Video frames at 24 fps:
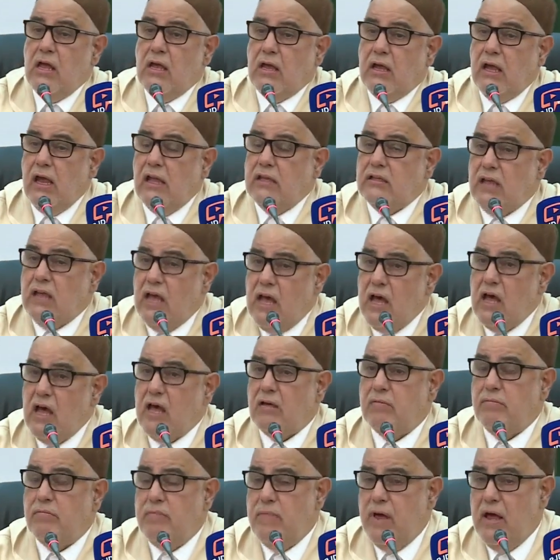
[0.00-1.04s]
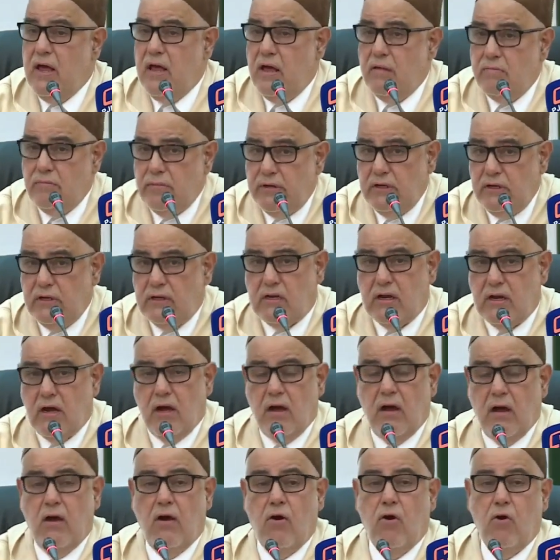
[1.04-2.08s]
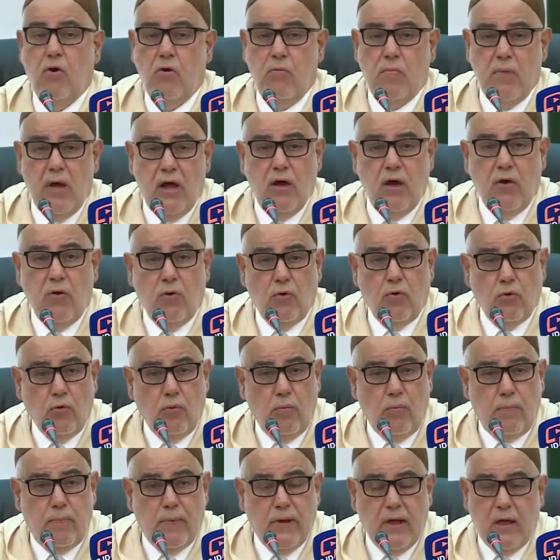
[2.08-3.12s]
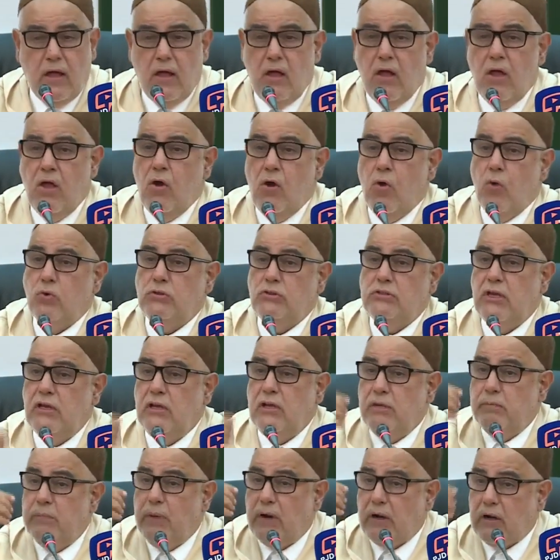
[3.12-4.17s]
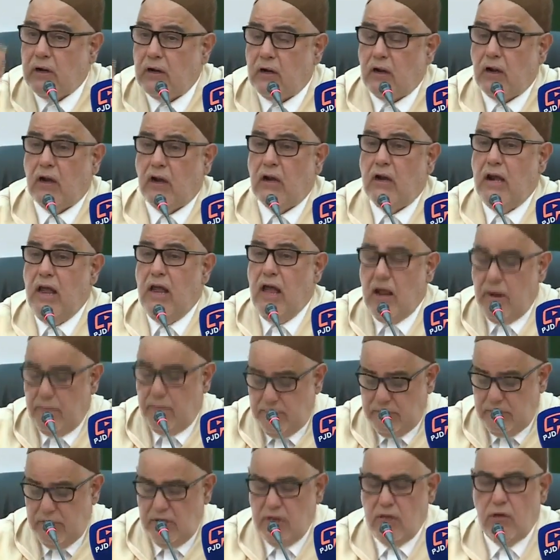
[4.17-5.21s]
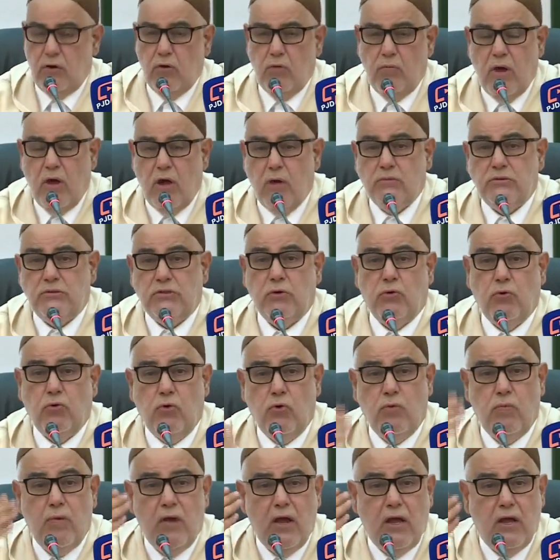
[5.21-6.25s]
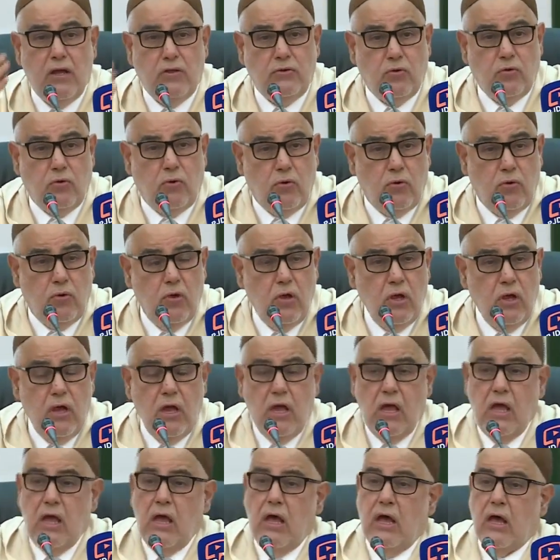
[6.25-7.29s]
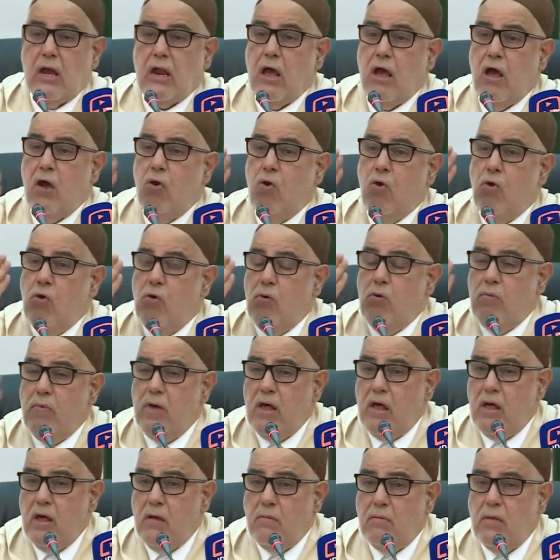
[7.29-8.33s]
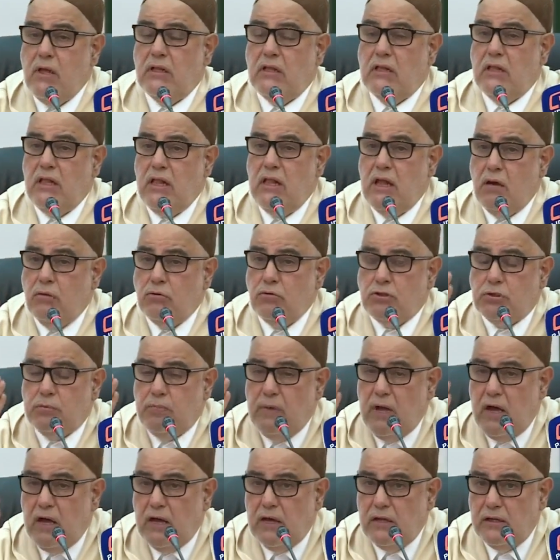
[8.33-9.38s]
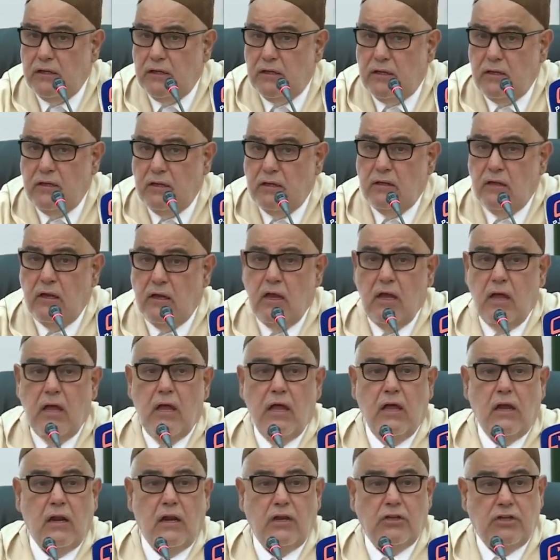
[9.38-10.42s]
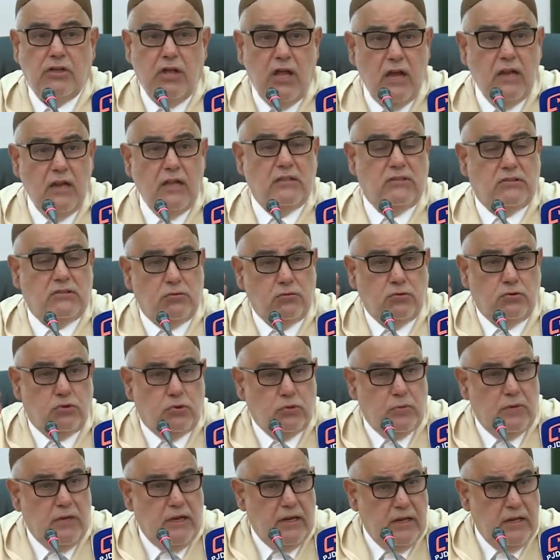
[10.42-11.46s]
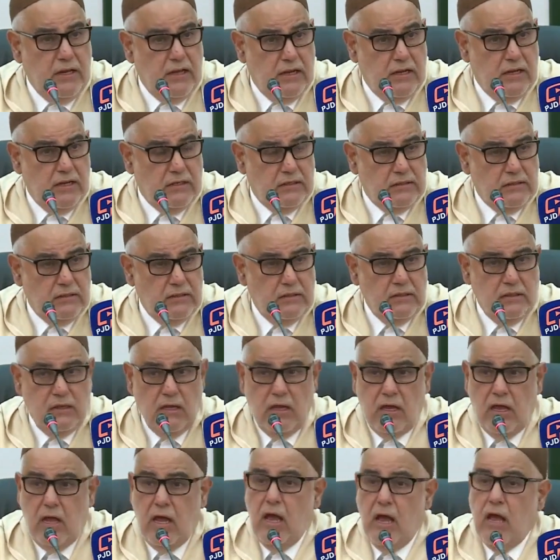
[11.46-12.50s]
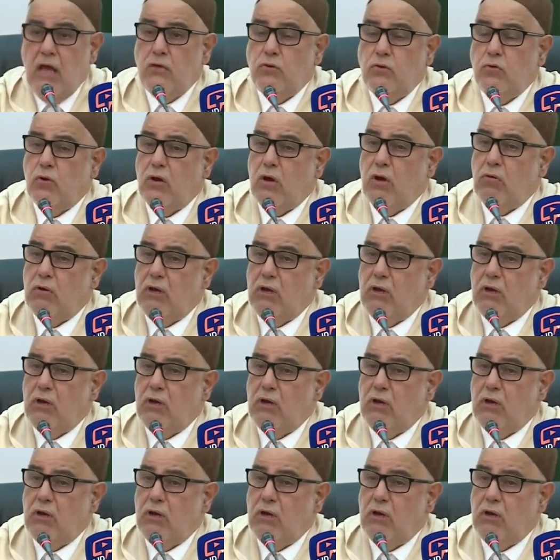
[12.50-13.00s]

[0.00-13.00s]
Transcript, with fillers: كيتحارب مع امريكا ومع اوروبا وتيبرر الحرب ديالو معاهم تيقول لهم هادو راه هما ما تلاوش باغيين الرجال يتزوجوا بالعيالات هادو راهو